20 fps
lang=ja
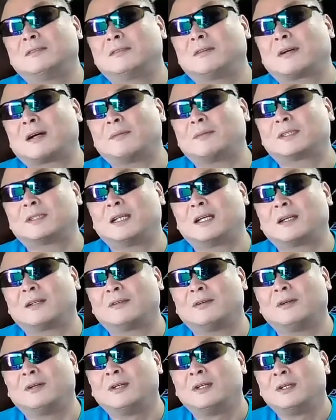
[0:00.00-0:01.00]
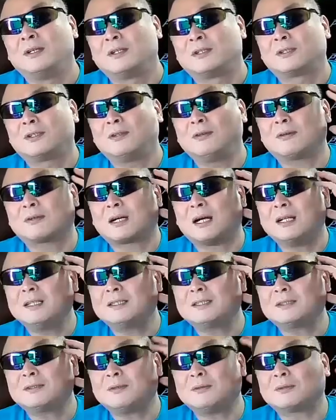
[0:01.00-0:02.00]
のかもしれないけどそれを感
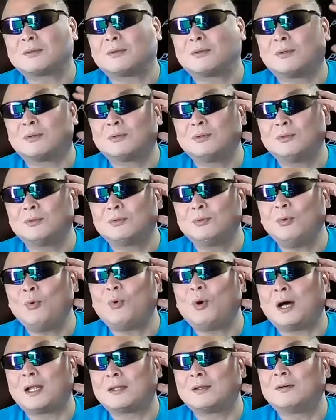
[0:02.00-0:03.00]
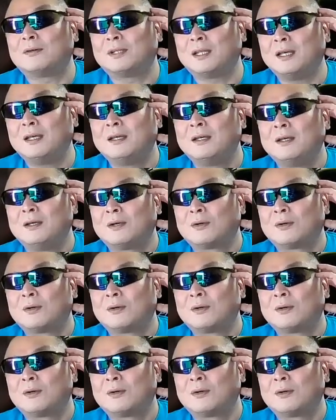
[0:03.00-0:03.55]
じ取るこの脳波だよね